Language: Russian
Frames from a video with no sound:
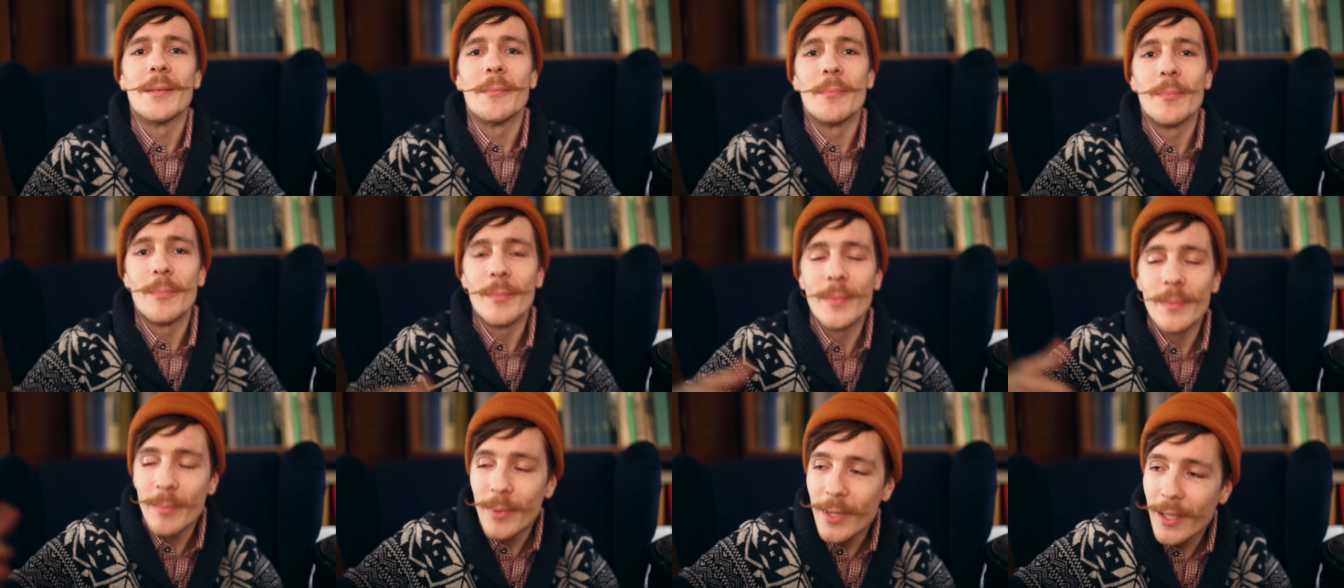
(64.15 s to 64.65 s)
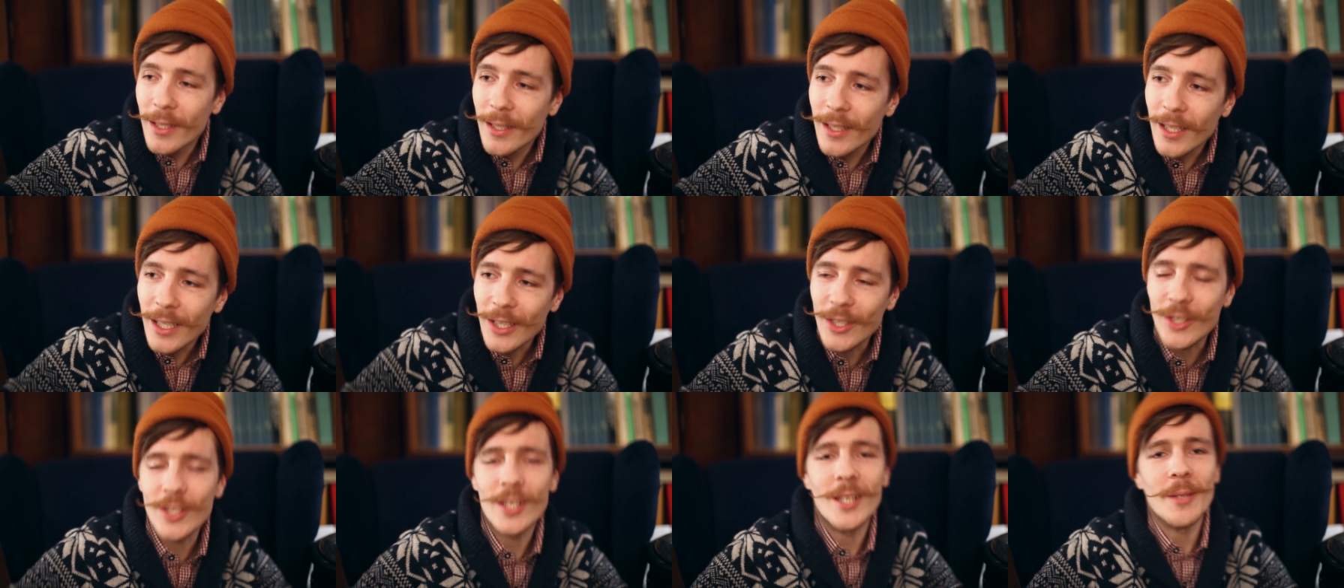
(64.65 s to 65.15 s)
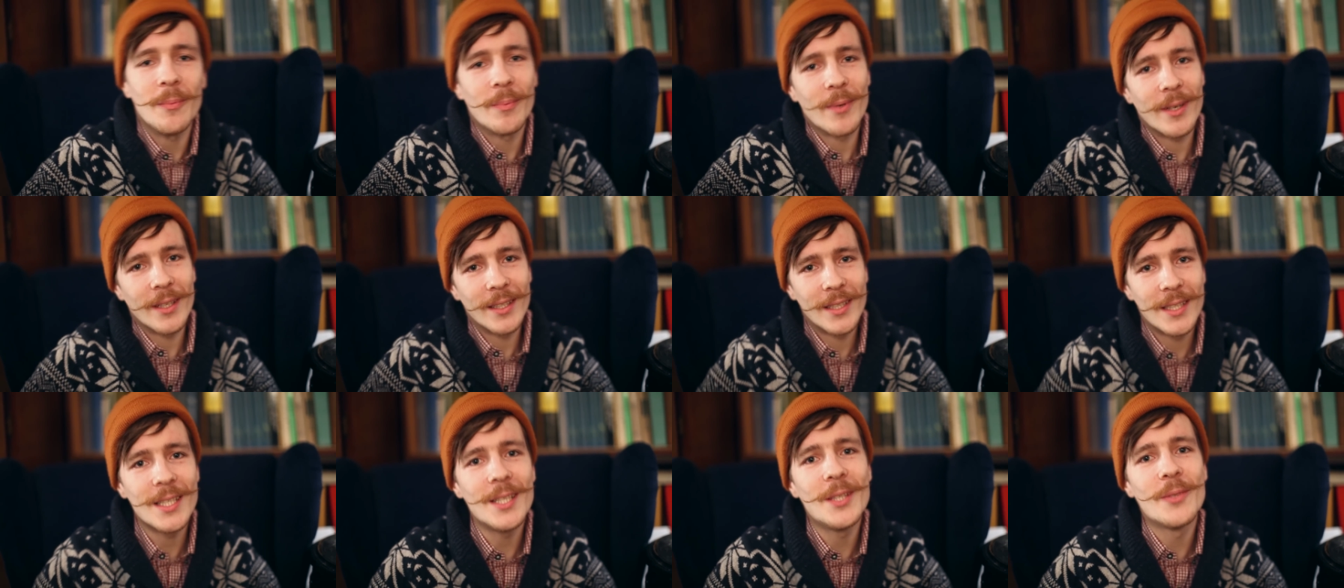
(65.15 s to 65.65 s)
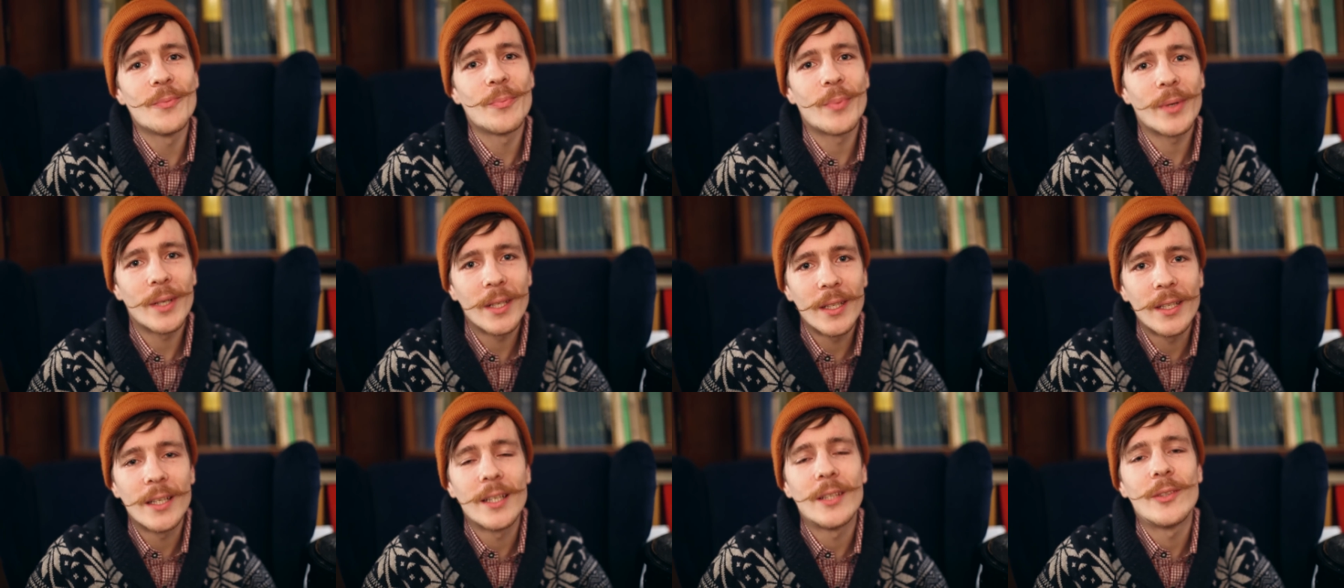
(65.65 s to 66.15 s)
ну, приглашал пройти на
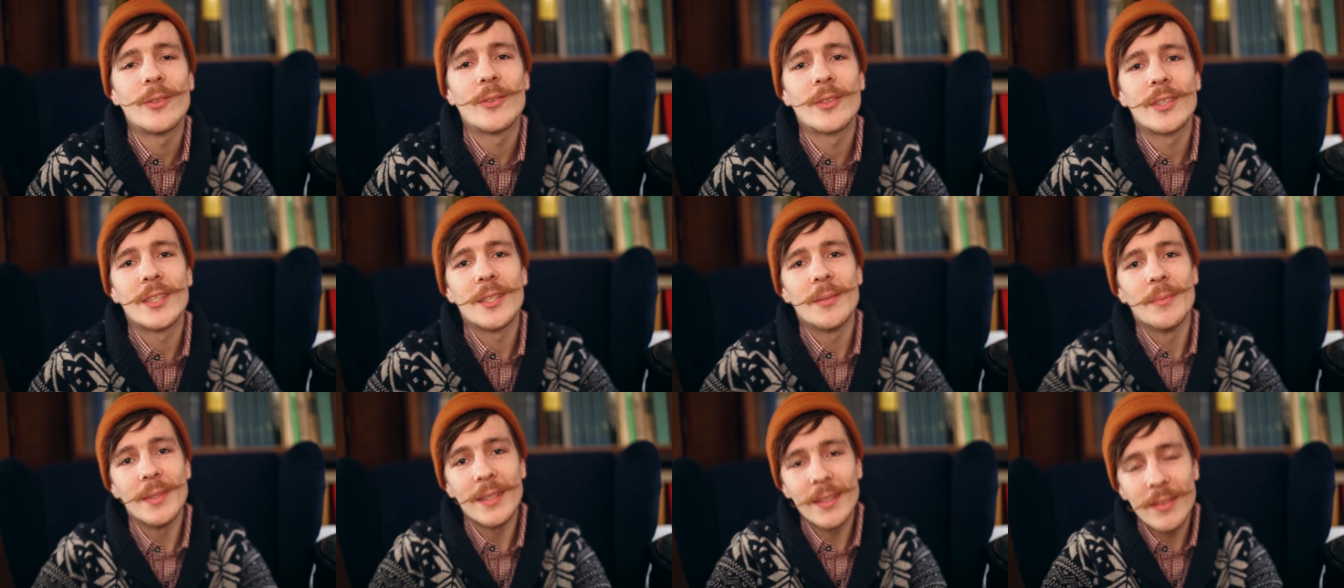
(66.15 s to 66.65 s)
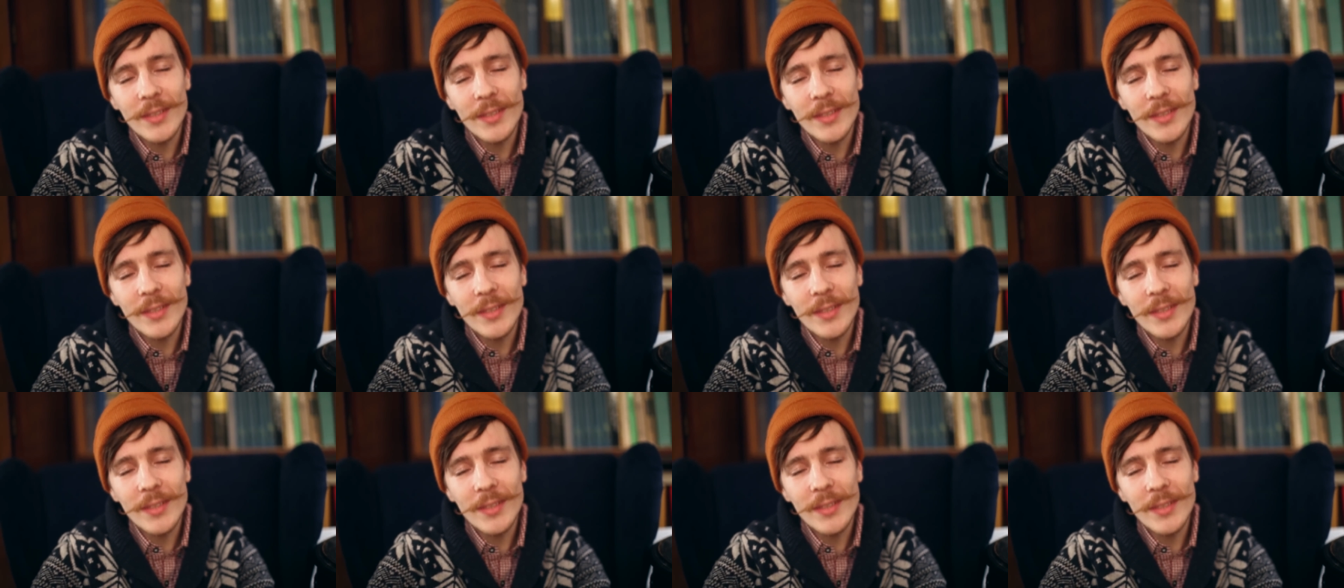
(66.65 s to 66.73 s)
поляну, где мы